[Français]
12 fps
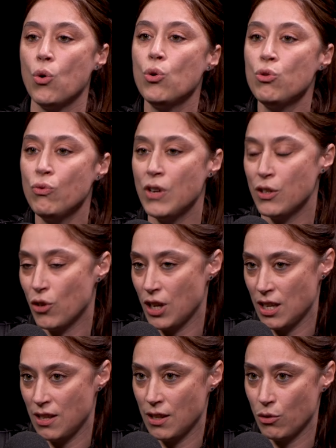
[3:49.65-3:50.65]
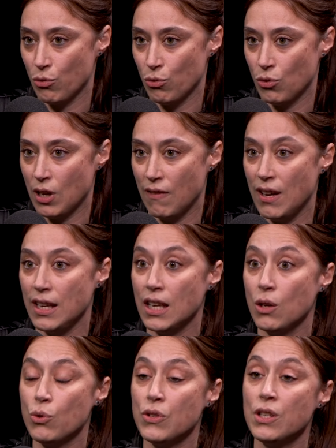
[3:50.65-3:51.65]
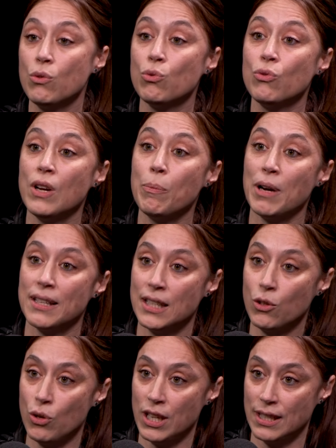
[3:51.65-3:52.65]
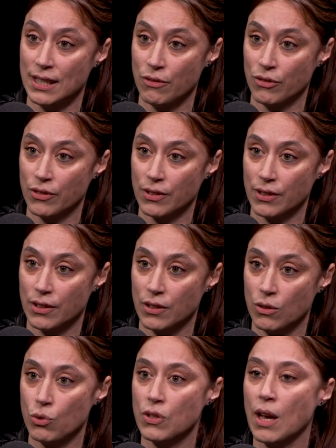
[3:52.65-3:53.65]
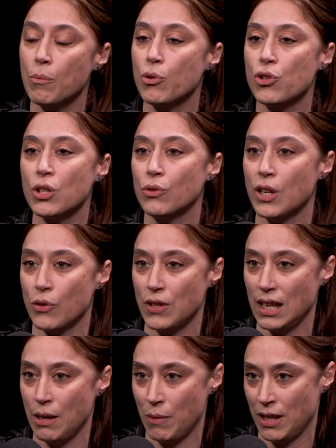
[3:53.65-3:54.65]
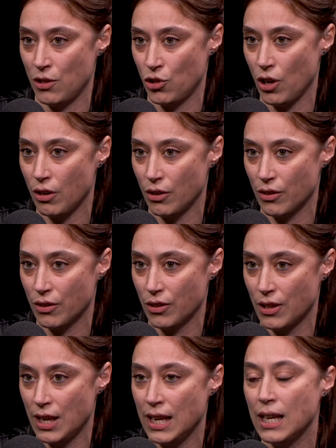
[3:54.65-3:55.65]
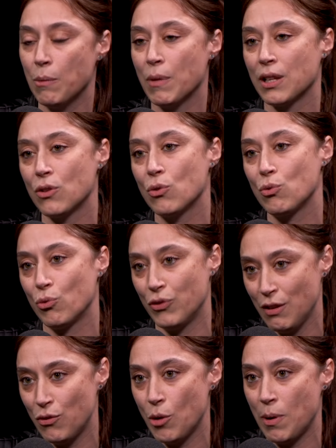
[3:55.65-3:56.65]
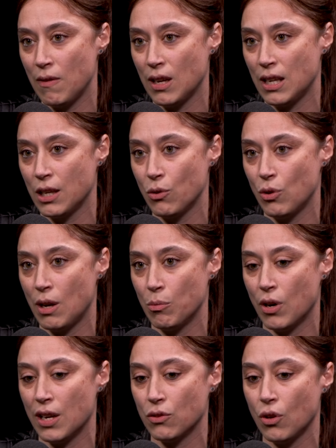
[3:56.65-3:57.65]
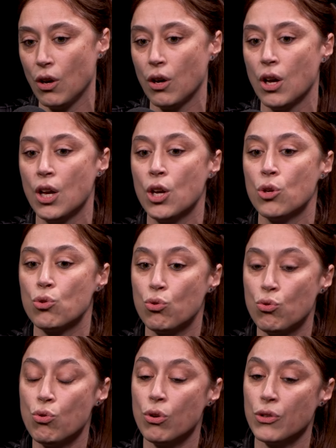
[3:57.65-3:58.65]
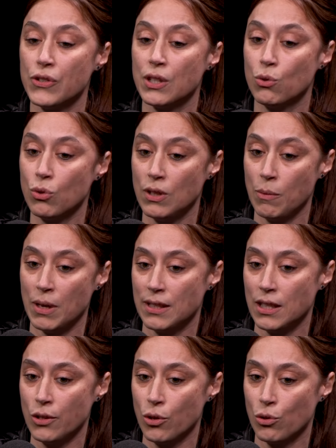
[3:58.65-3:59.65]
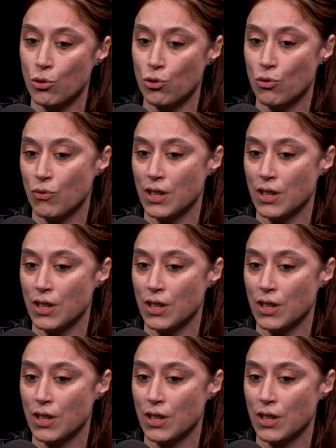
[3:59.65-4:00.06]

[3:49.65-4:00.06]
aux nouvelles organisations du travail et aussi aux nouvelles pratiques collectives. Hmm. Donc c'est un projet qu'on a lancé avec les managers et maintenant qu'on développe avec les collaborateurs sur ces deux thématiques que je